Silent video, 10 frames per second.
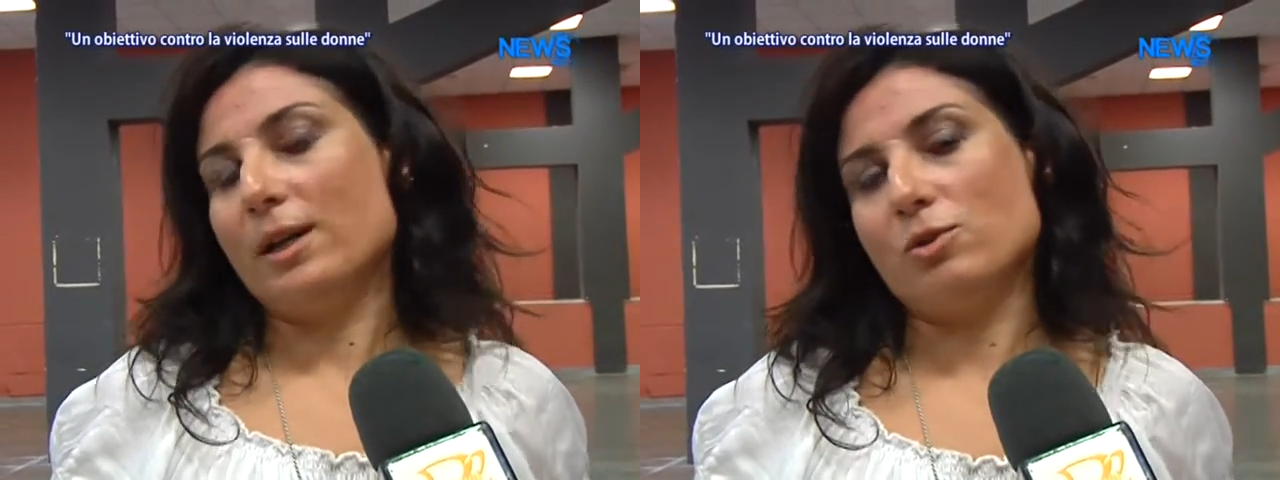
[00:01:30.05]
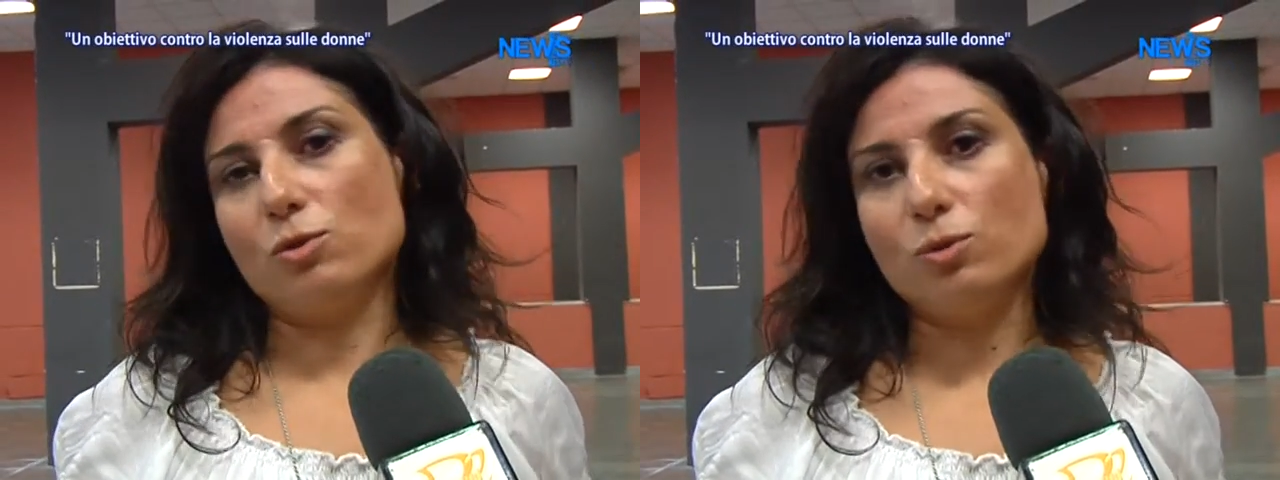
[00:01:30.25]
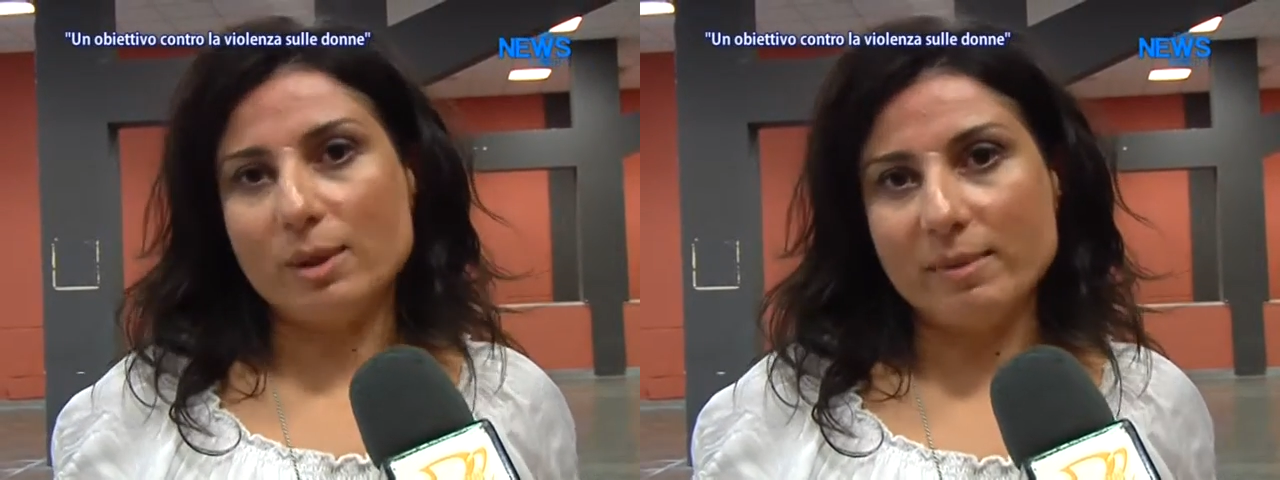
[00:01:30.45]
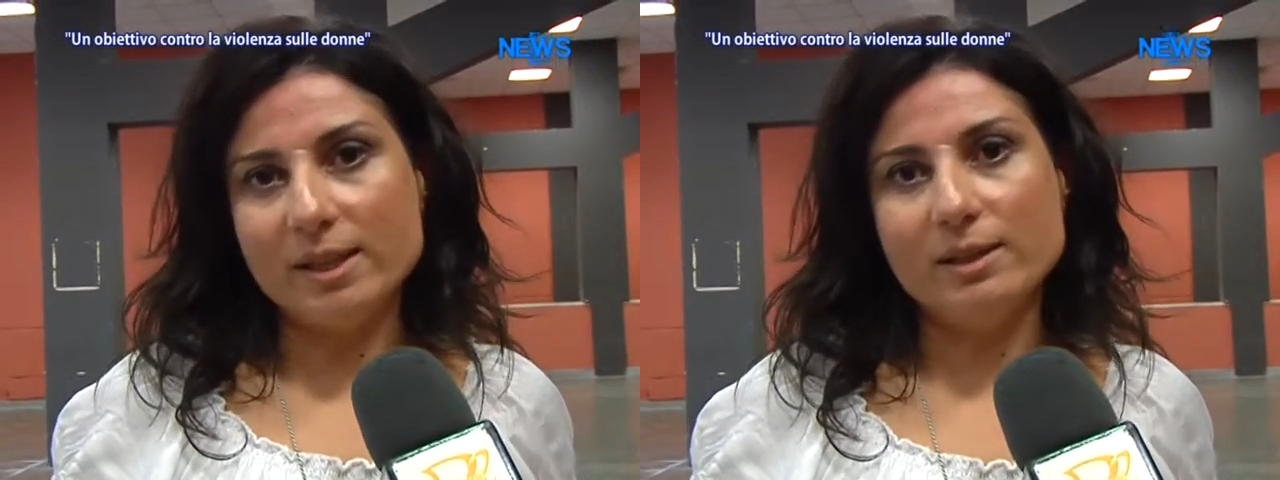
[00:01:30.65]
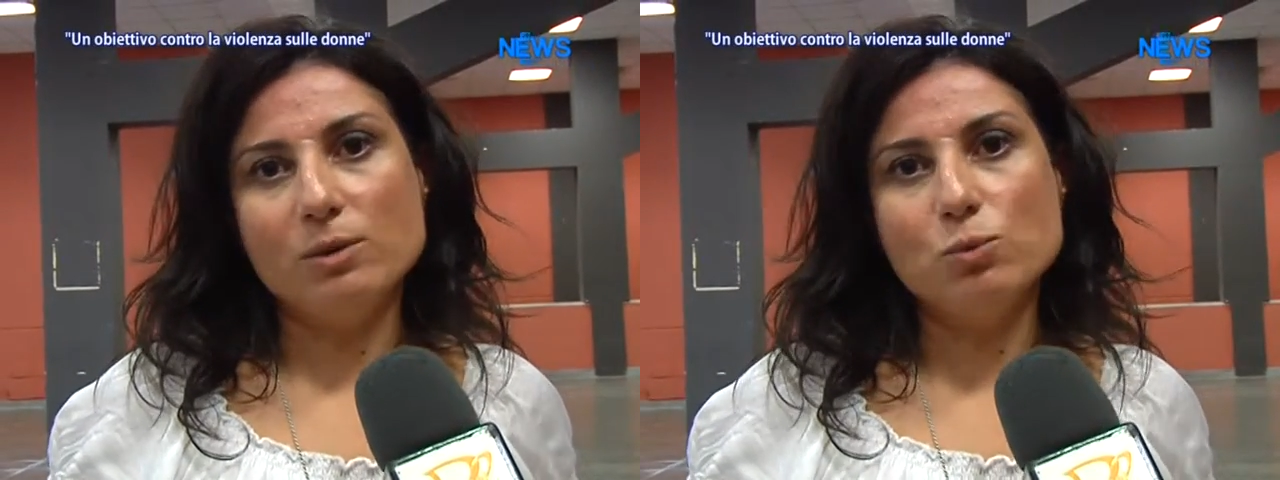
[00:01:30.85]

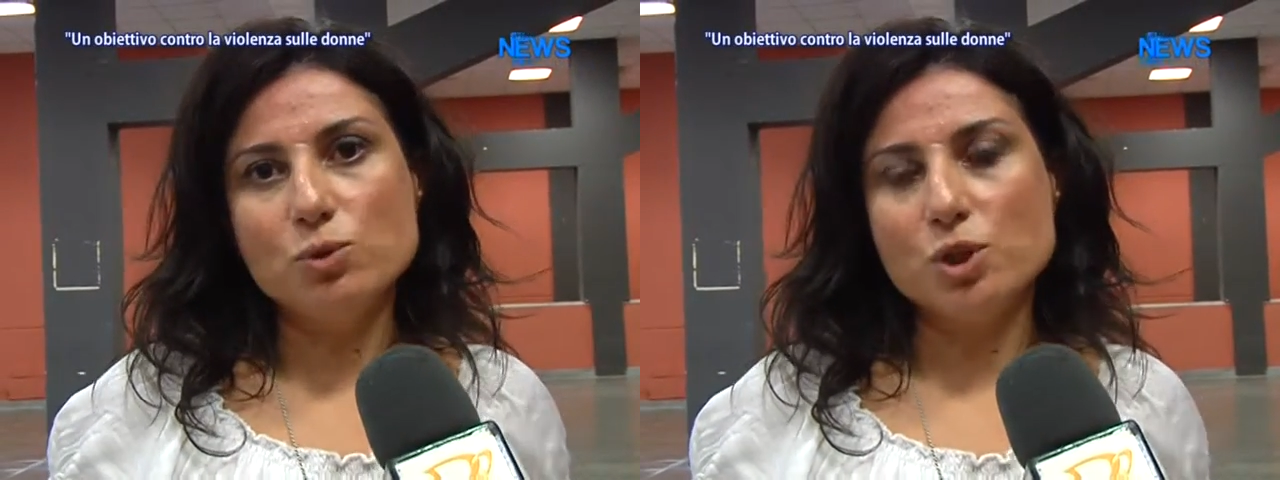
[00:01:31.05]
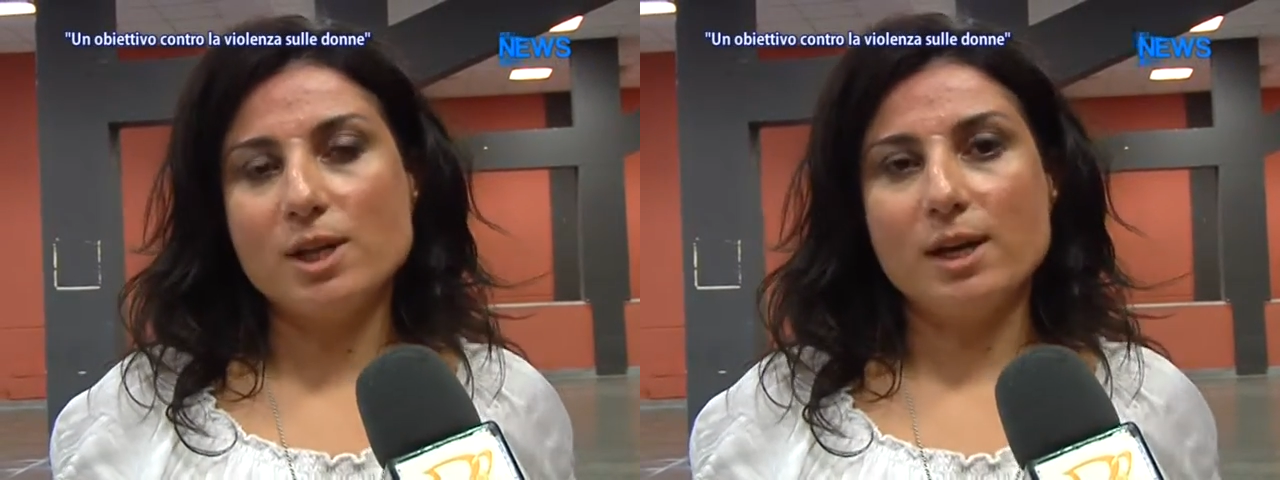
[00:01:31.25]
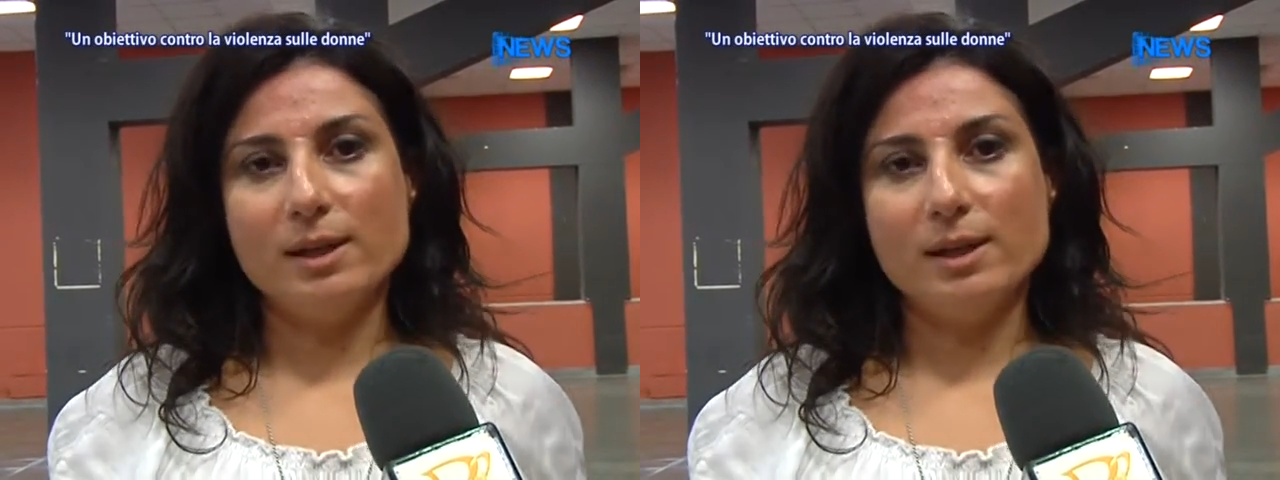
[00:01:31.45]
assolutamente lungi dal,